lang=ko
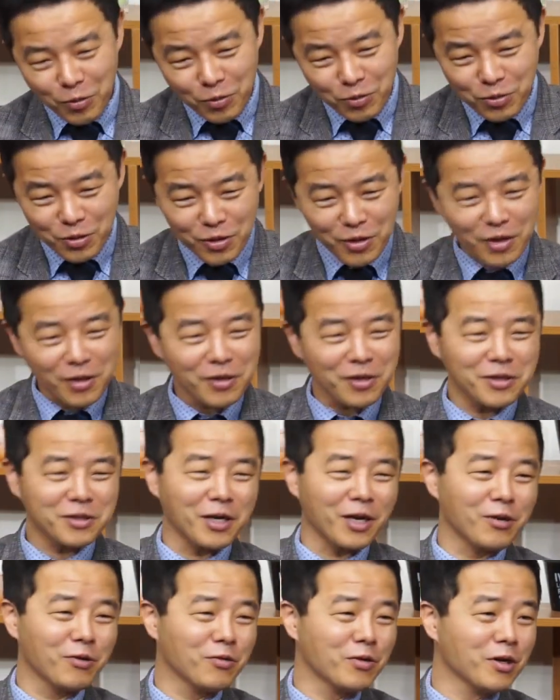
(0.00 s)
나 어떻게 이렇게
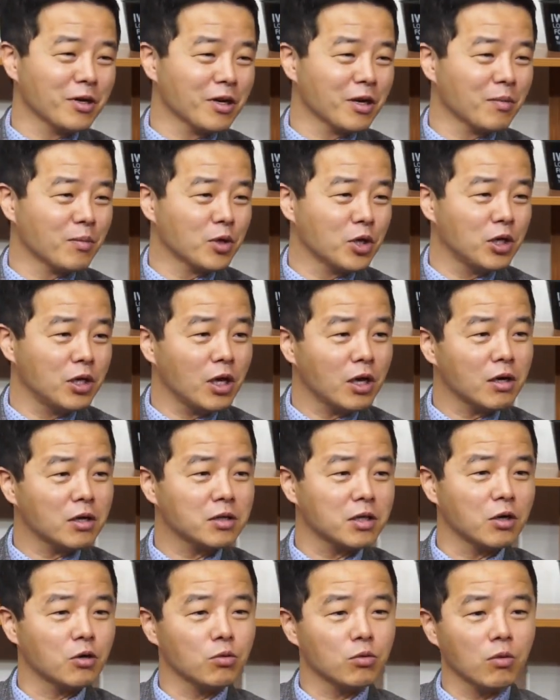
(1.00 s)
자료를 이렇게 희한한
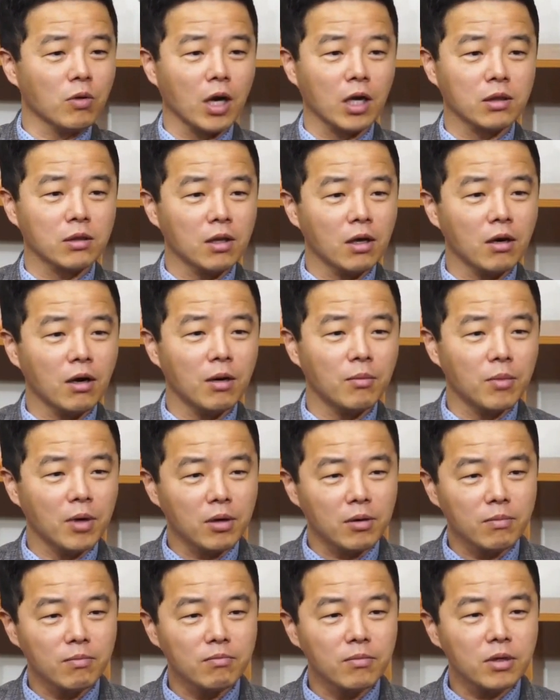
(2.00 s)
자료 또 갖다가
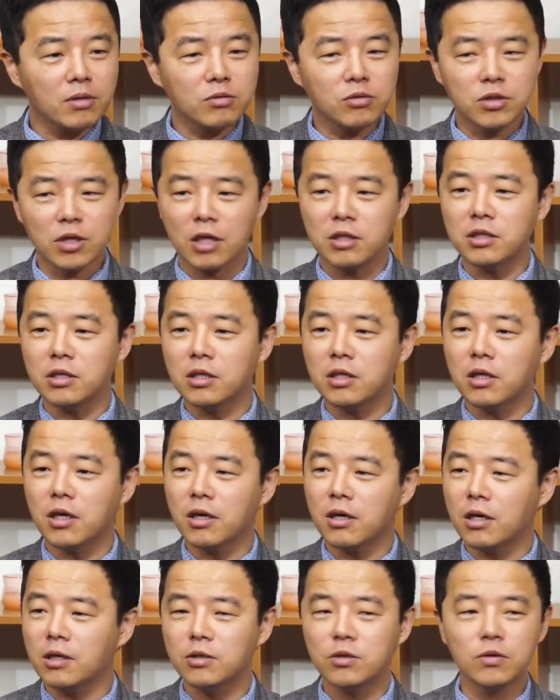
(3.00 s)
막
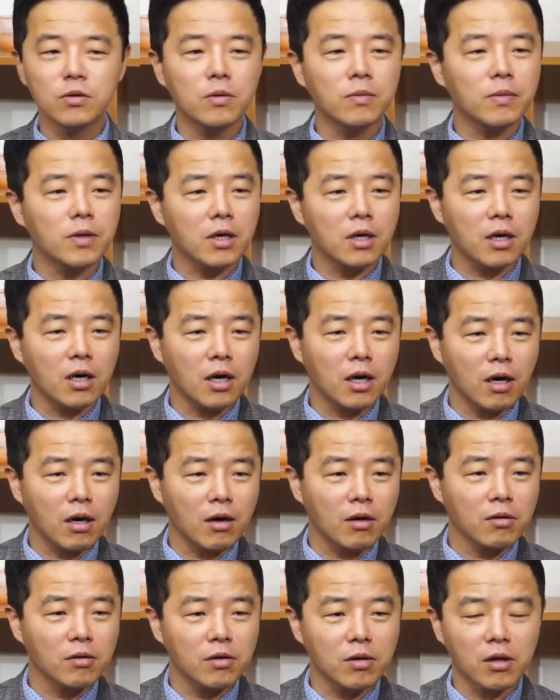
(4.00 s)
짜집게 해가지고 막
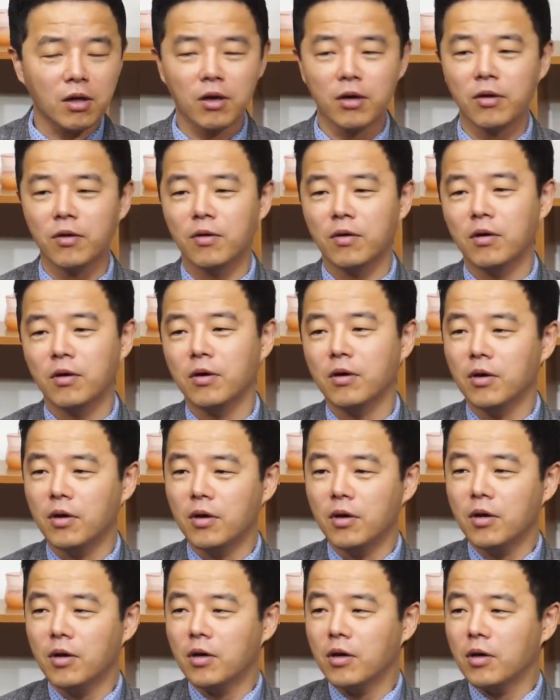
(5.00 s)
그렇게
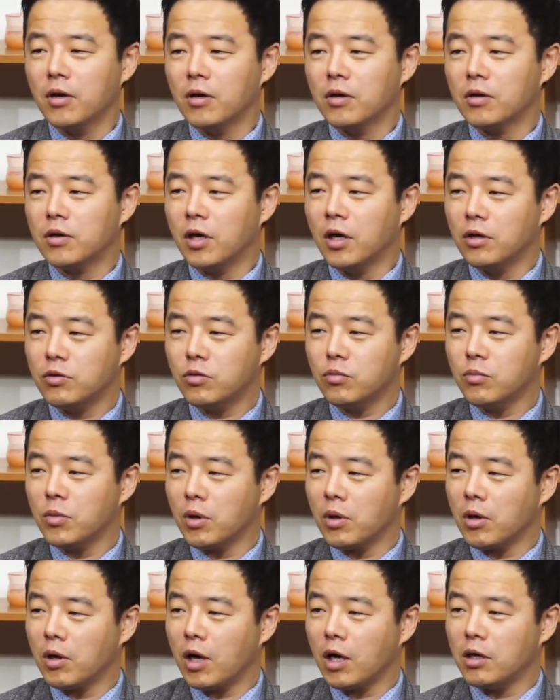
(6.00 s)
계속
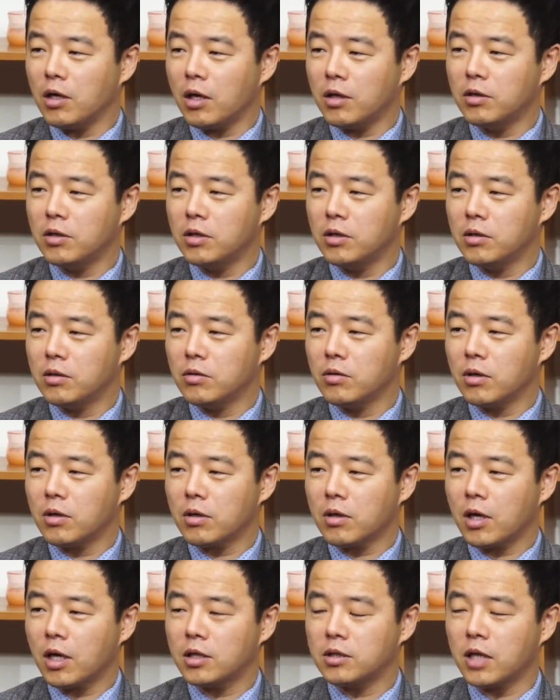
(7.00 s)
막
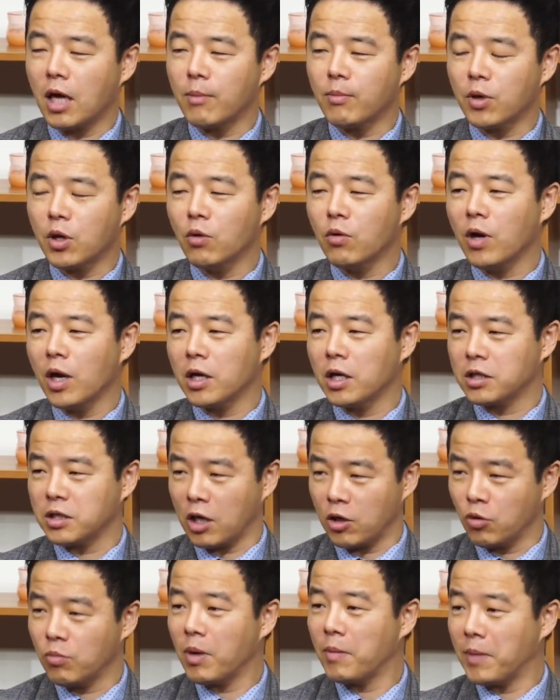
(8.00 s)
한 3개월 내내
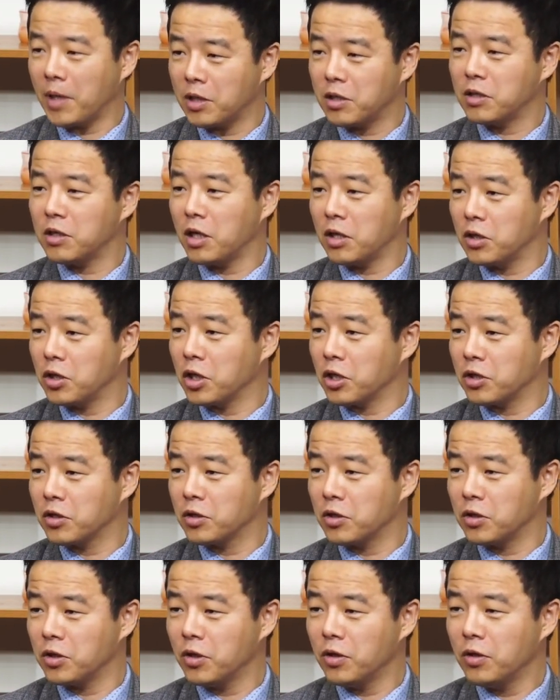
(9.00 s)
자료만 만드는 애들이
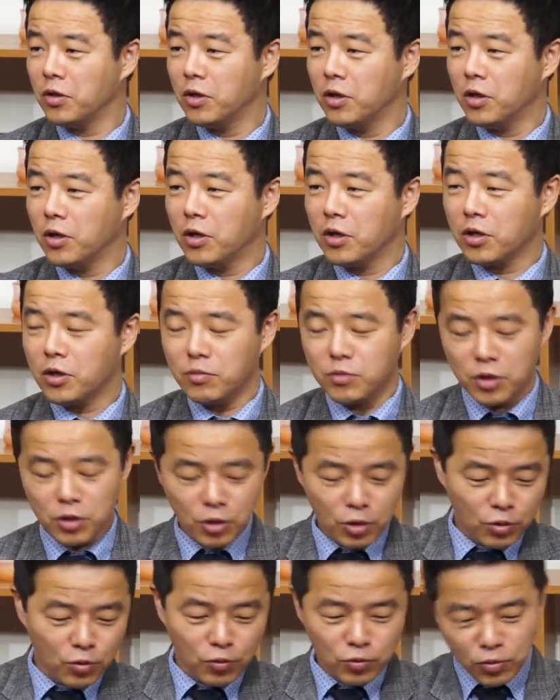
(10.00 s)
있거든요. 제
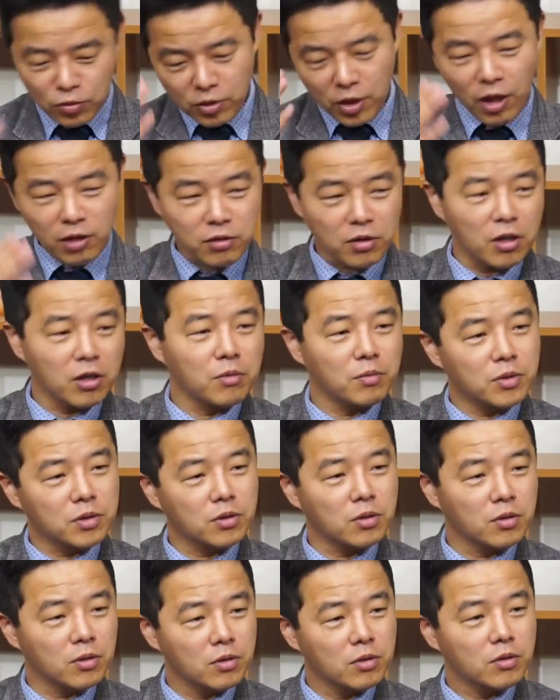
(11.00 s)
뒤통수 탁
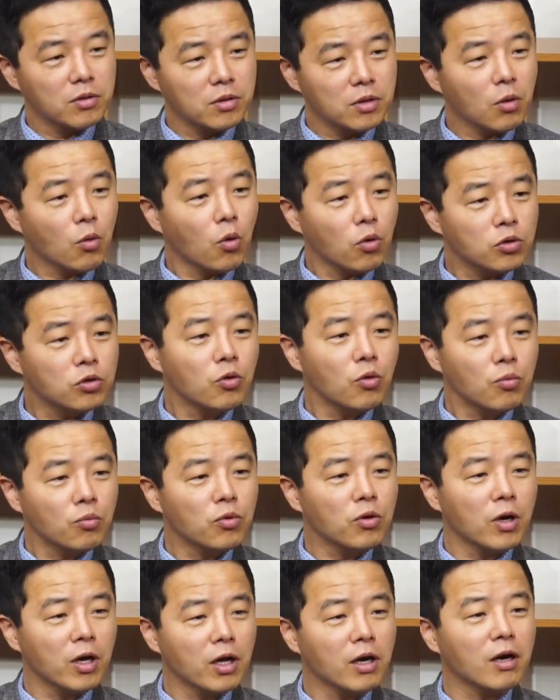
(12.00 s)
때리면서 그냥 고시
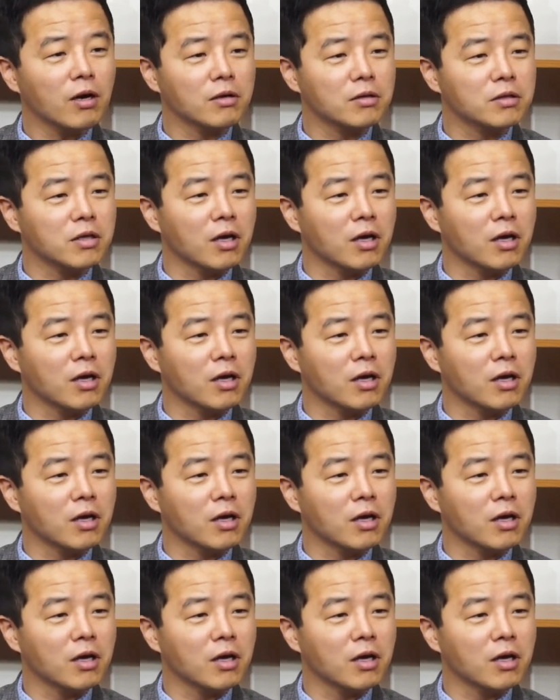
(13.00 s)
공부를 해라.